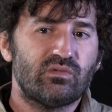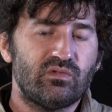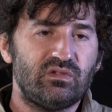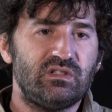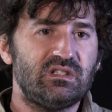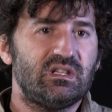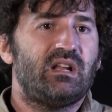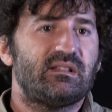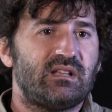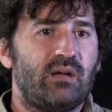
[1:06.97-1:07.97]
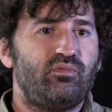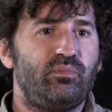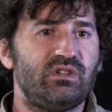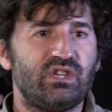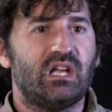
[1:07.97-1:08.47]
Je me suis dit, tiens, là c'est la
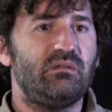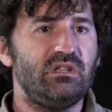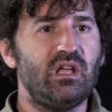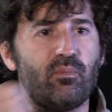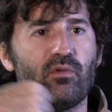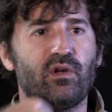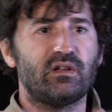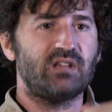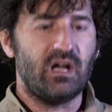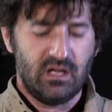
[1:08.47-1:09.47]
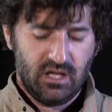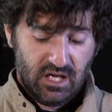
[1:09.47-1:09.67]
poupée Jérémy, elle peut faire ça.